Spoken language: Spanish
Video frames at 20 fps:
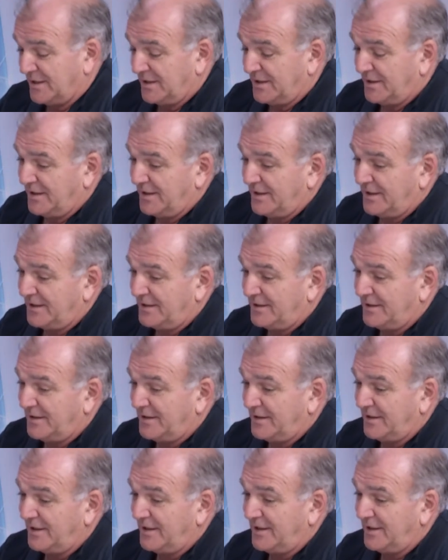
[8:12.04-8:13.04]

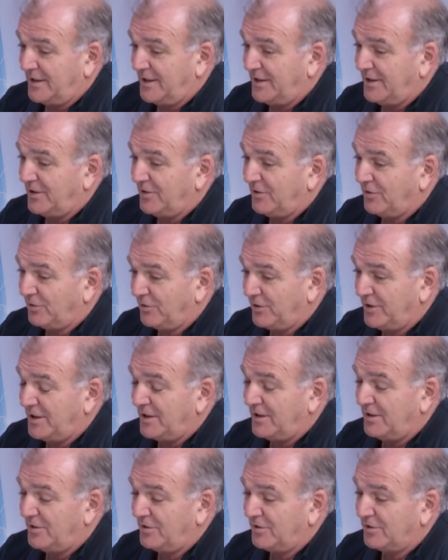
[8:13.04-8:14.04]
este, hoy
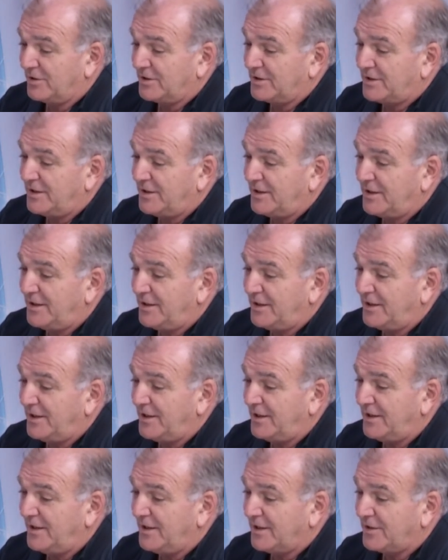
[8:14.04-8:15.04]
el norte
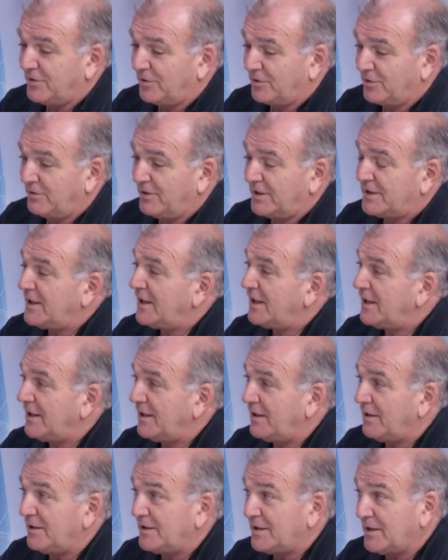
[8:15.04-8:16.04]
de Córdoba
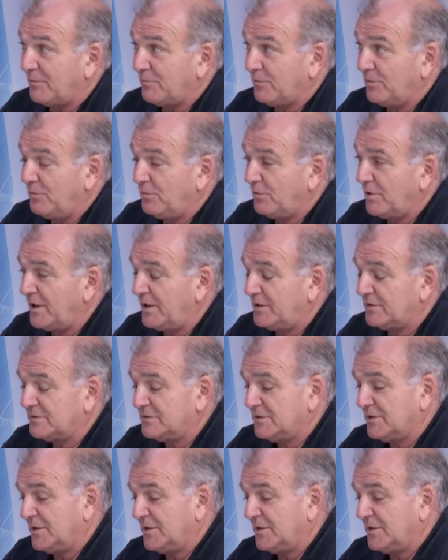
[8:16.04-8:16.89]
está, está muy bueno